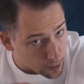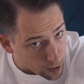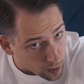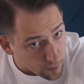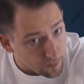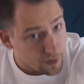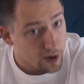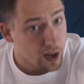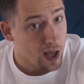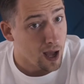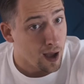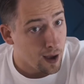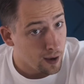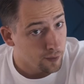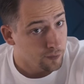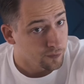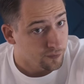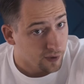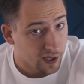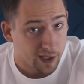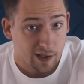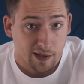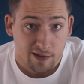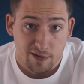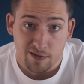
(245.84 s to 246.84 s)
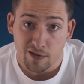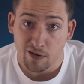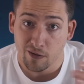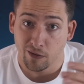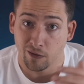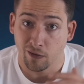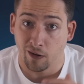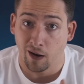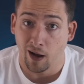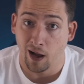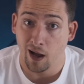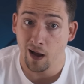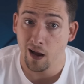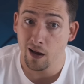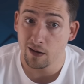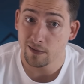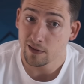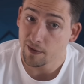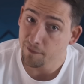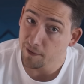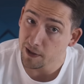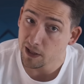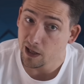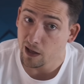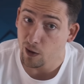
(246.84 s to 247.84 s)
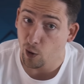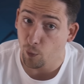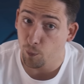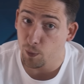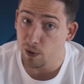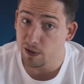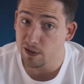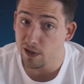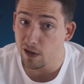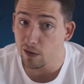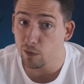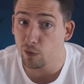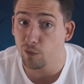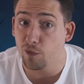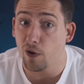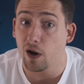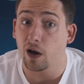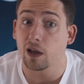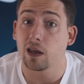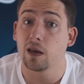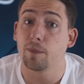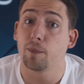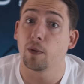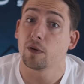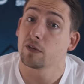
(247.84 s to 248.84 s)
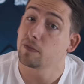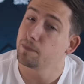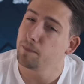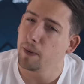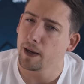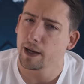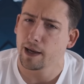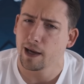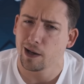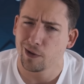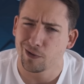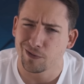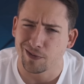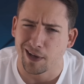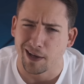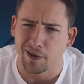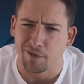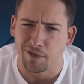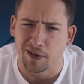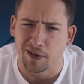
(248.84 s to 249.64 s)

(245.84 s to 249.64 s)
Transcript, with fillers: ben en voilà une vraie question, hein Ça fait d'ailleurs plaisir de voir qu'ils pensent pas qu'à l'oseille